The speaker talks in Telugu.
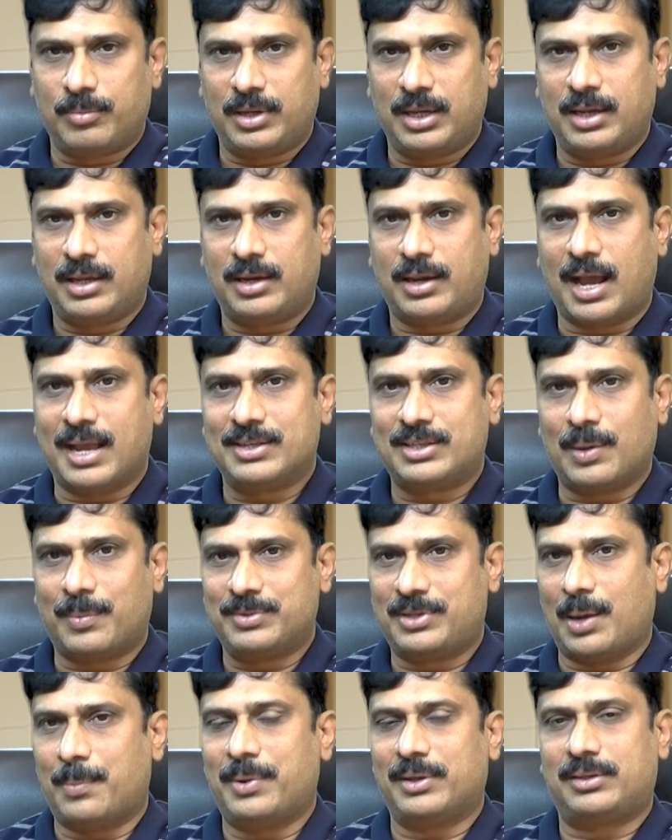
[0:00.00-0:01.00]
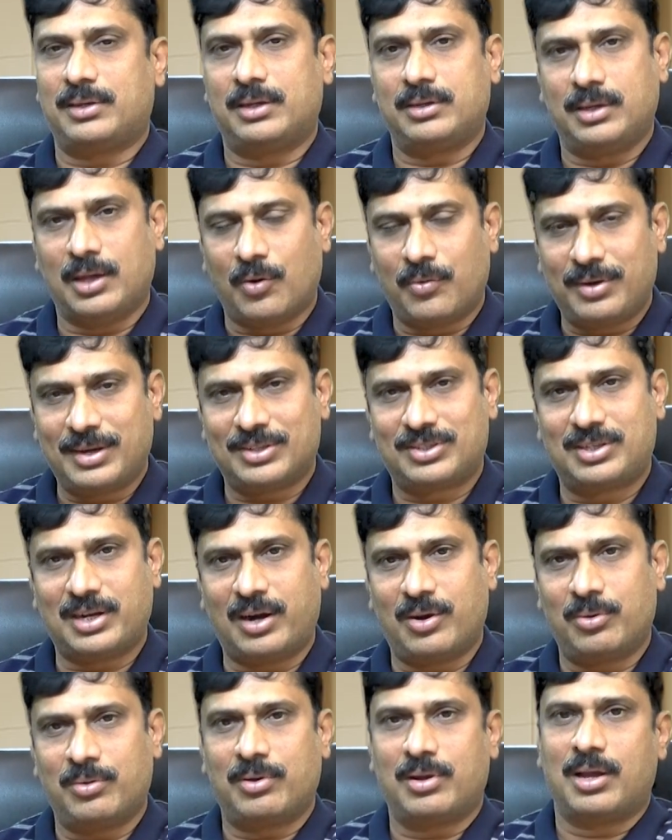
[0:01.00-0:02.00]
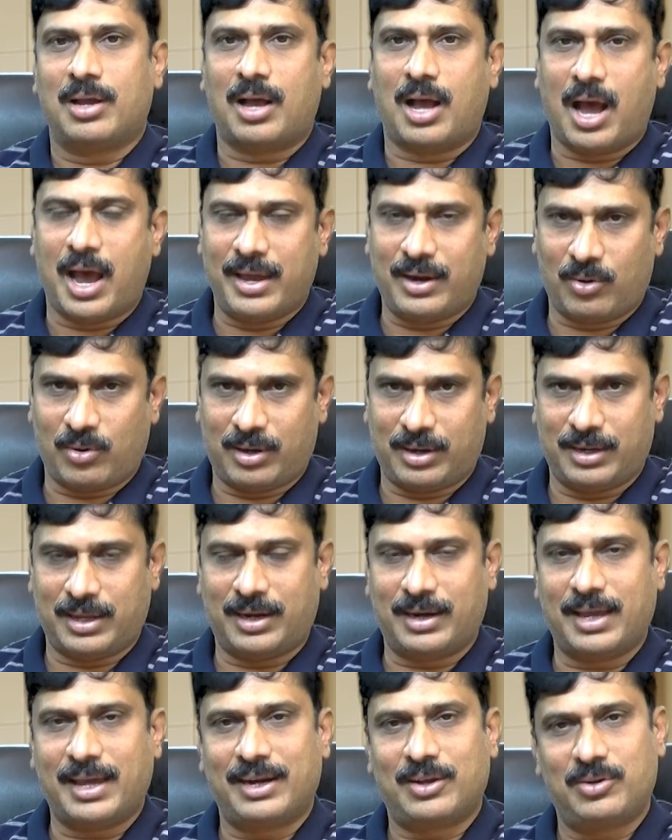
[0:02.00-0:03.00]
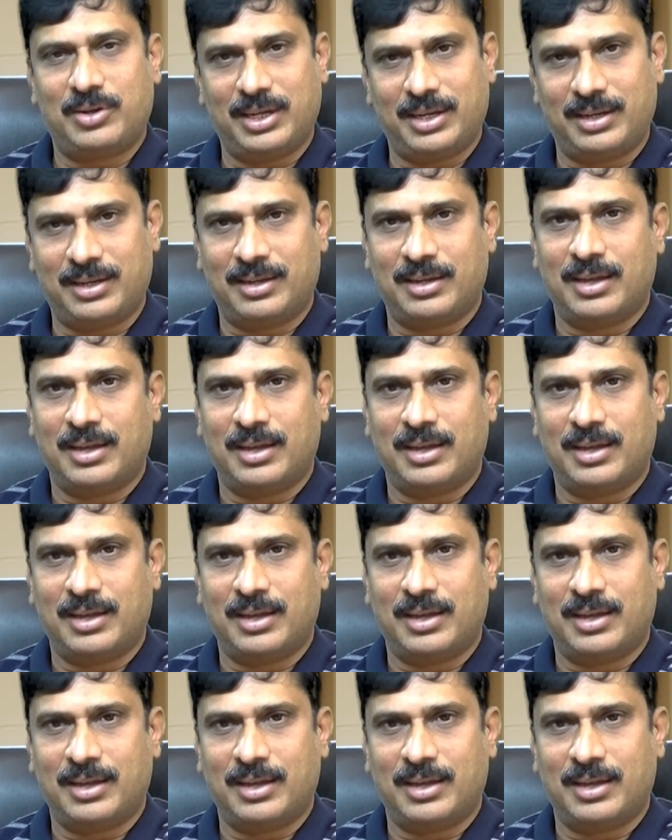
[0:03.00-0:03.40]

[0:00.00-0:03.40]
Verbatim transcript: ఈ రాజ్యసభ సభ్యతను ఎవరిని ఇస్తాడో ఆయన ఒక నిర్ణయానికి